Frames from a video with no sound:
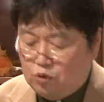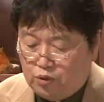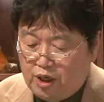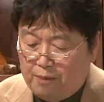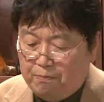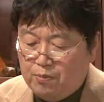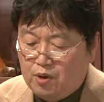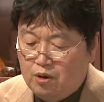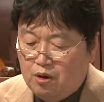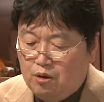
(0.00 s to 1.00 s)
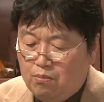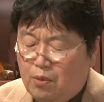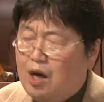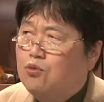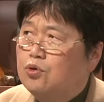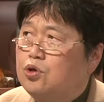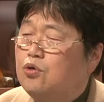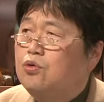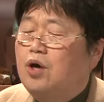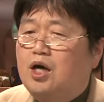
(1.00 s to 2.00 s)
とねまあ、あの
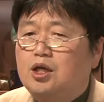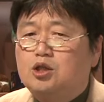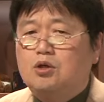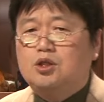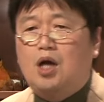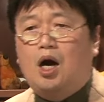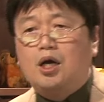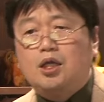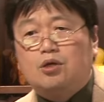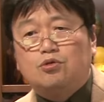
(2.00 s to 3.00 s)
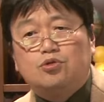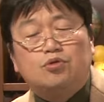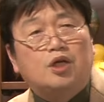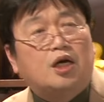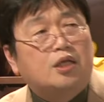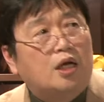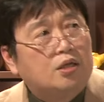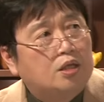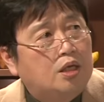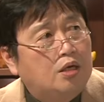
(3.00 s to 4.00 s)
今日の話はですねアイデアの作り
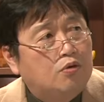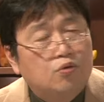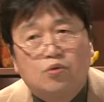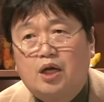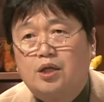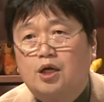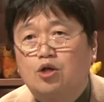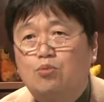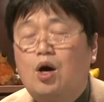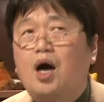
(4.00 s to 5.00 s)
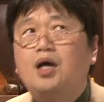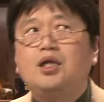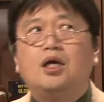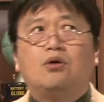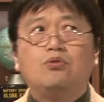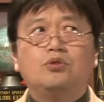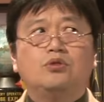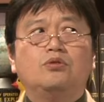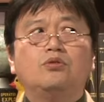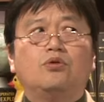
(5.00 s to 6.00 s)
方っていうことなんだけどもアイデアを
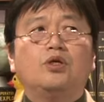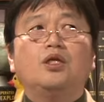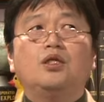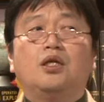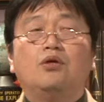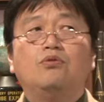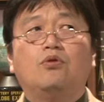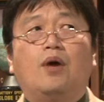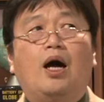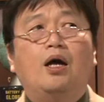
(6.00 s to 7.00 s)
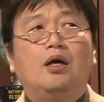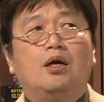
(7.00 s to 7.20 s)
作る時っていうのは